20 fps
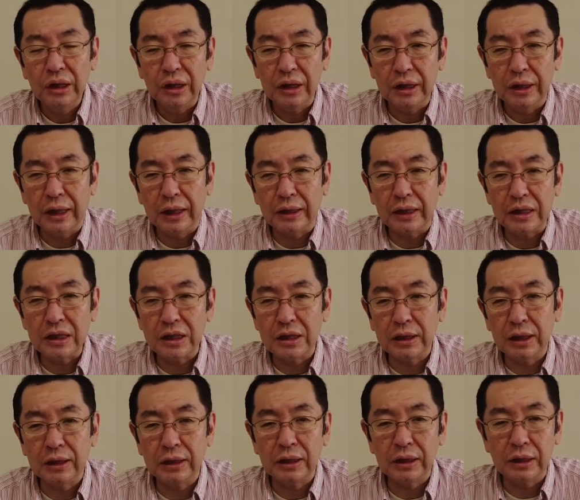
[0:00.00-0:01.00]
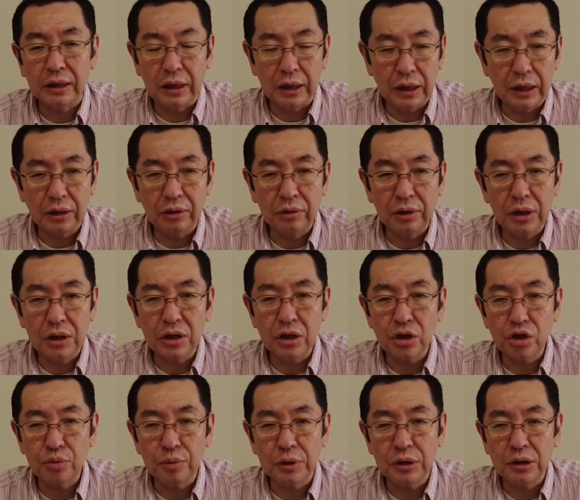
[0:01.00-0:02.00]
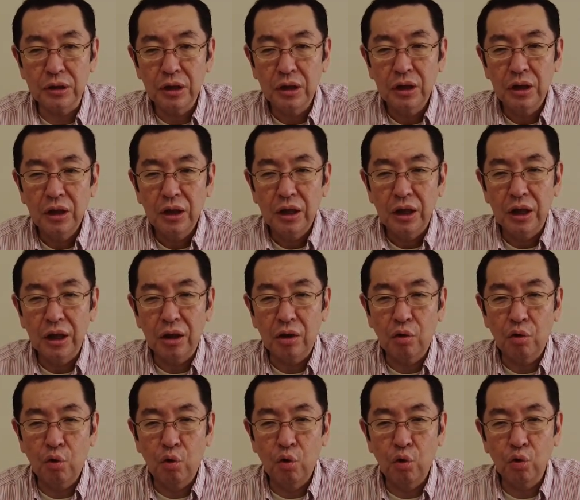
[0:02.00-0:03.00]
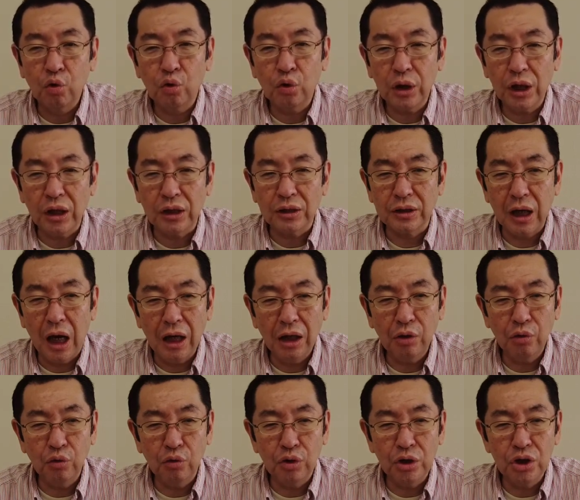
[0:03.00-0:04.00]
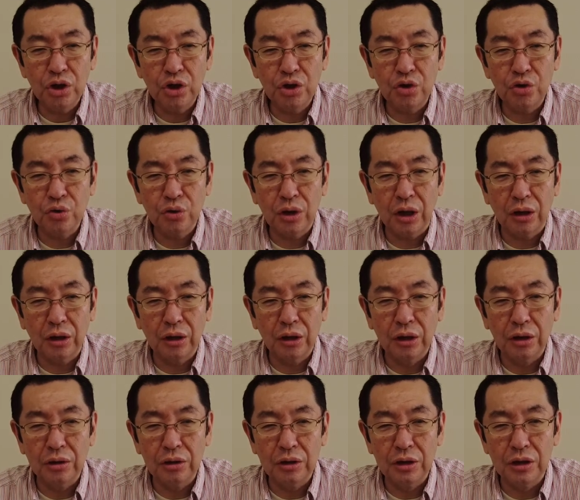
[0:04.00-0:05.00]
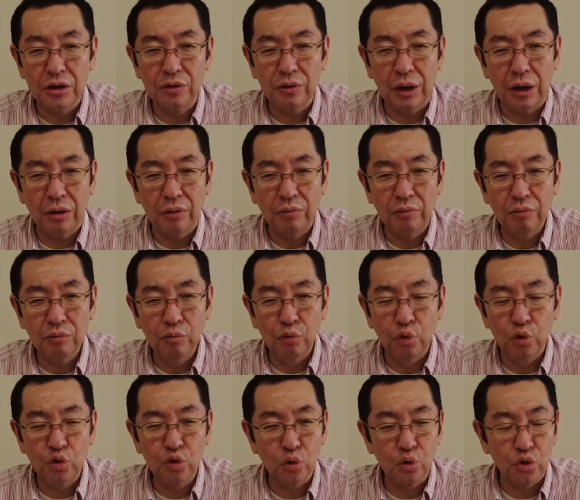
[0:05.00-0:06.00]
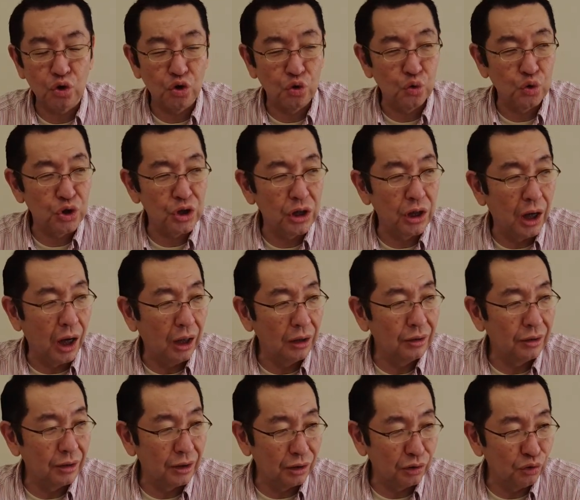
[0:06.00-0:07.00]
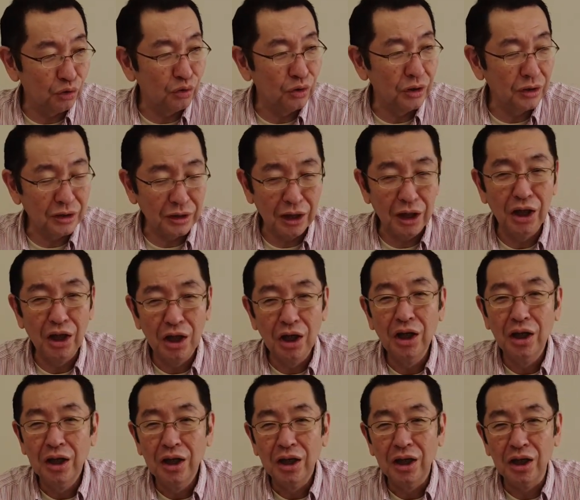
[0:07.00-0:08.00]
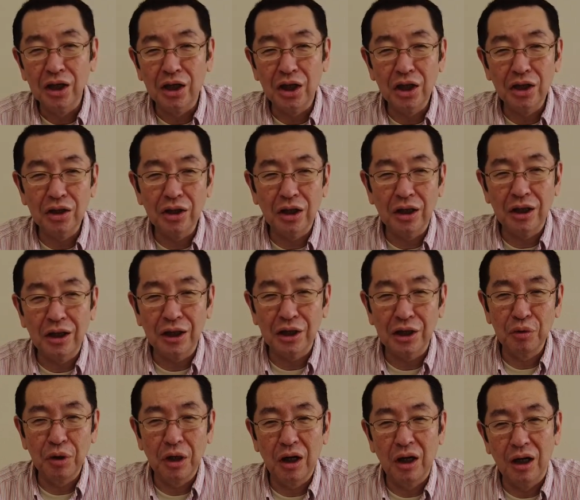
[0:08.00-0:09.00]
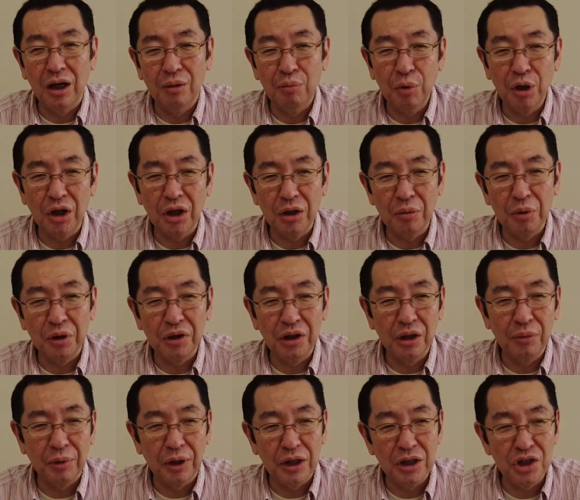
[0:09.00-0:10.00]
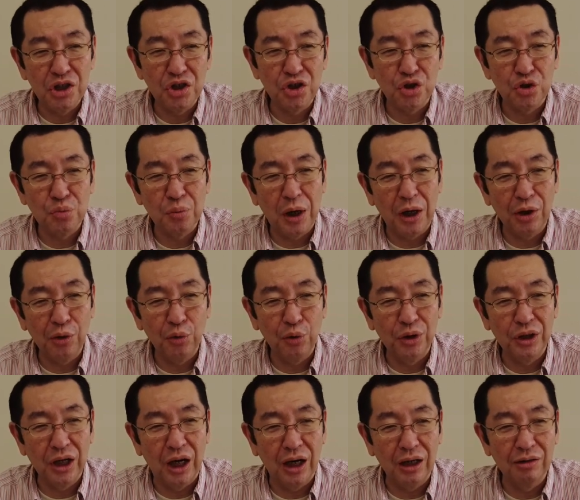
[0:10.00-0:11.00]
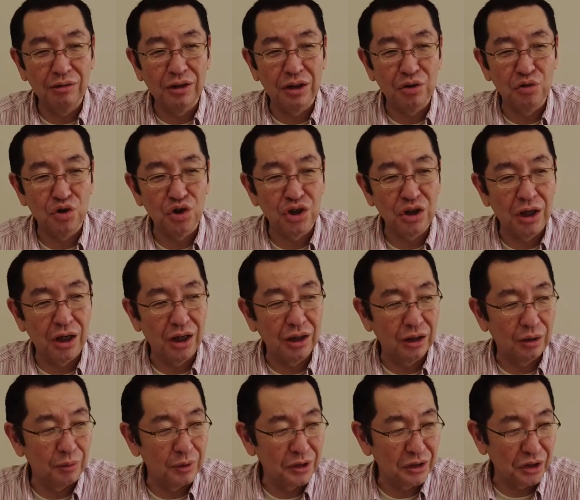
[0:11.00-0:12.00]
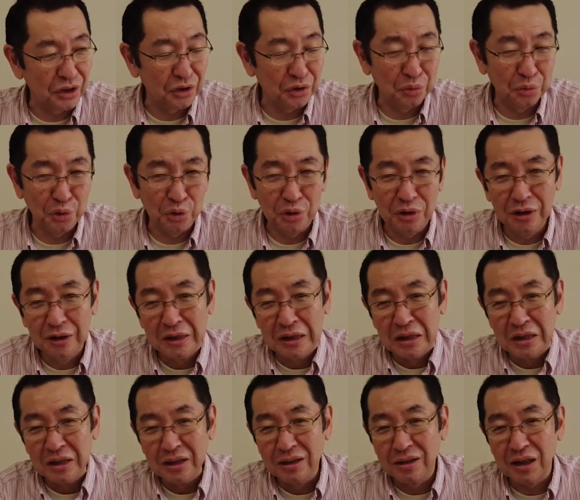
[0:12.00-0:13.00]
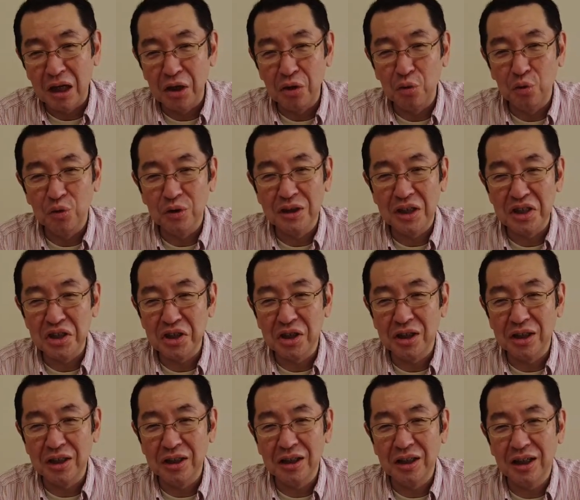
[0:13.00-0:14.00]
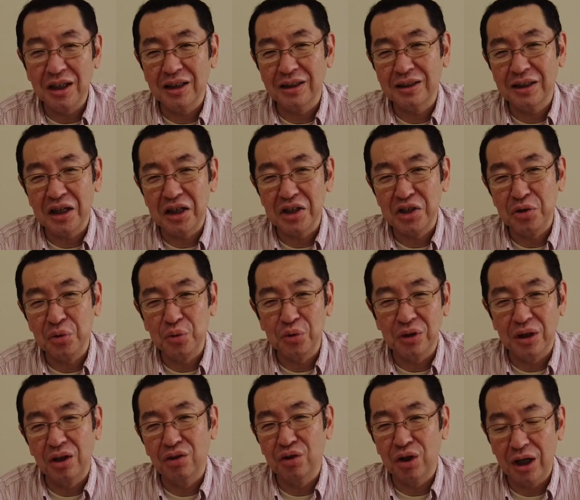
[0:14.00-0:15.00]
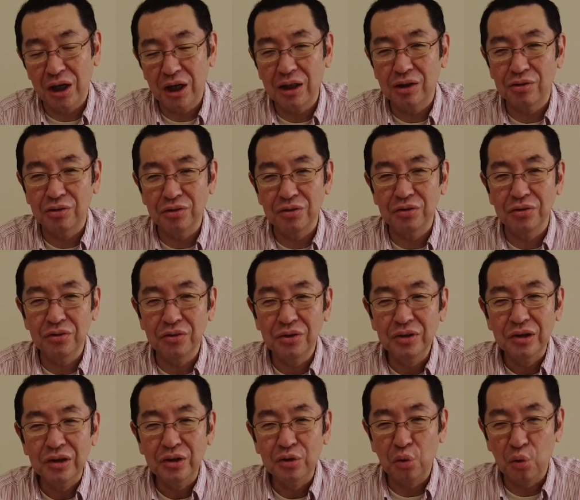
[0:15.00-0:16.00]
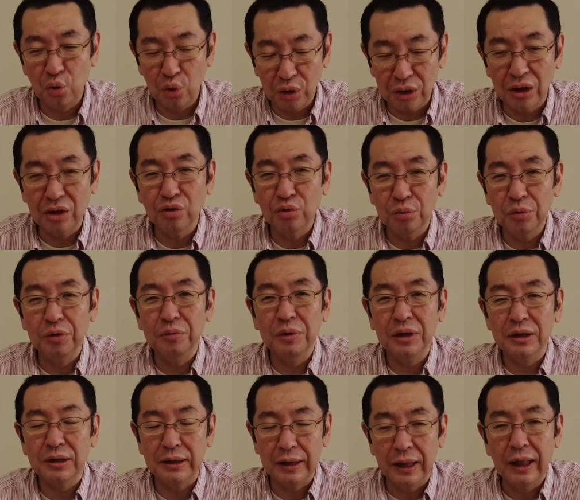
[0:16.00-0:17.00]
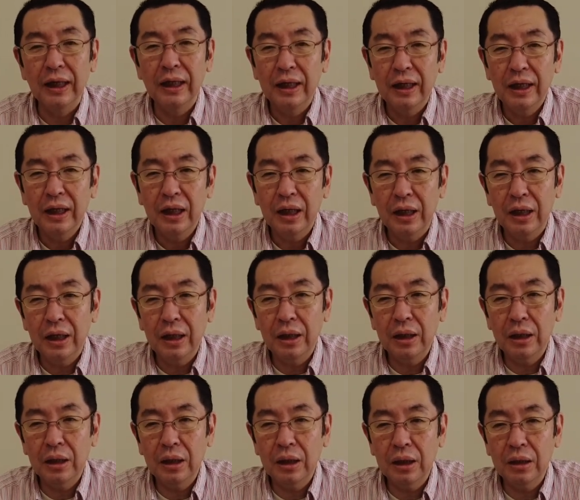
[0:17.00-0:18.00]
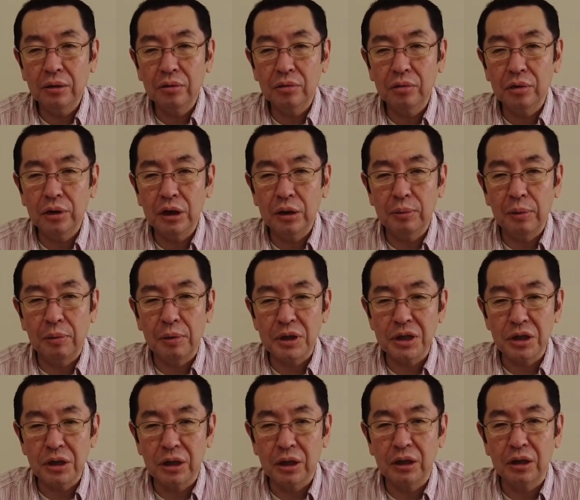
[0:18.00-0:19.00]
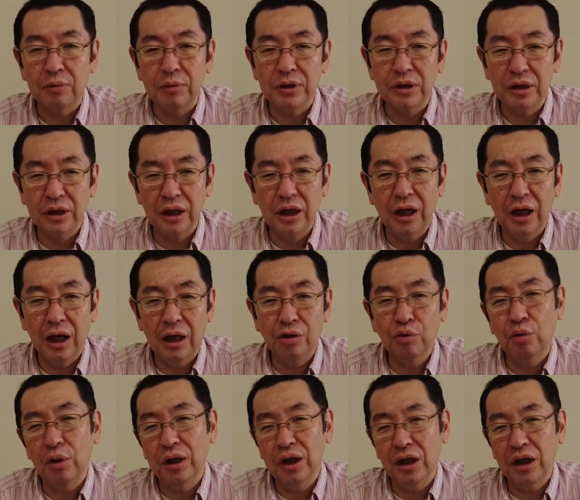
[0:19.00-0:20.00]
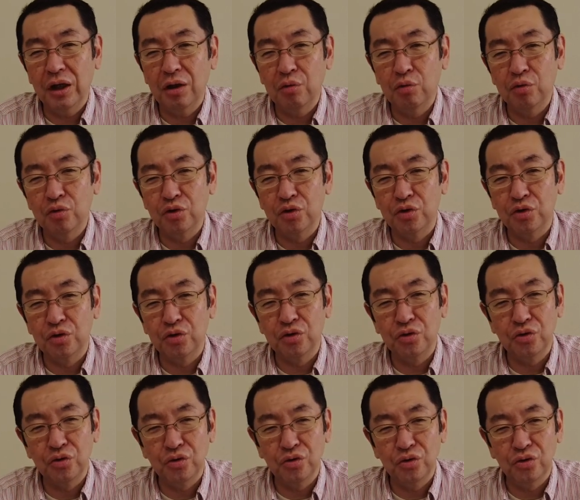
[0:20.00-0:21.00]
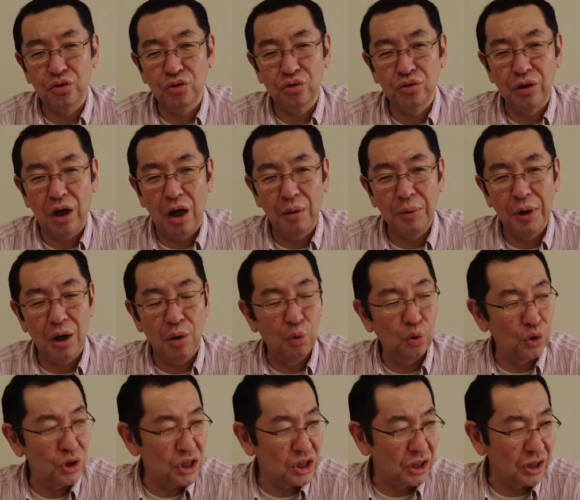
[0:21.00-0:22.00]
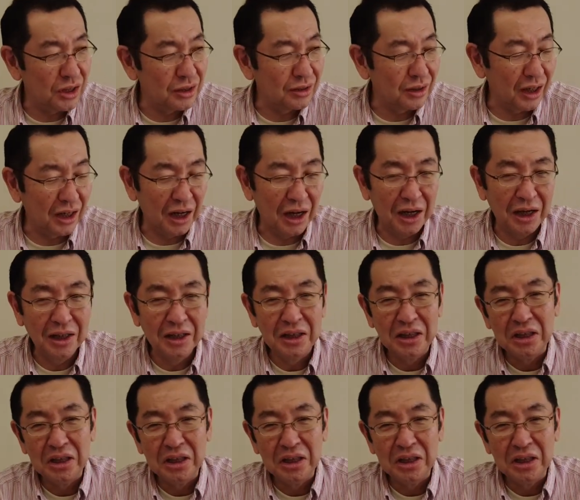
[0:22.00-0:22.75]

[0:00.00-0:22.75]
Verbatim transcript: ういい形になってきたなという感じがします。えー、このね最後の1週間で実はものすごく帳尻が合ってくるんですね。現段は、まあ、競馬で言えば一周前追いである程度仕上がってますけれども最後のさじ加減でさらに良くなるかなというところだと思いますね。えー、あのいい馬は仕上がってますのでねあとはねこう梅雨雨が多い時期ですから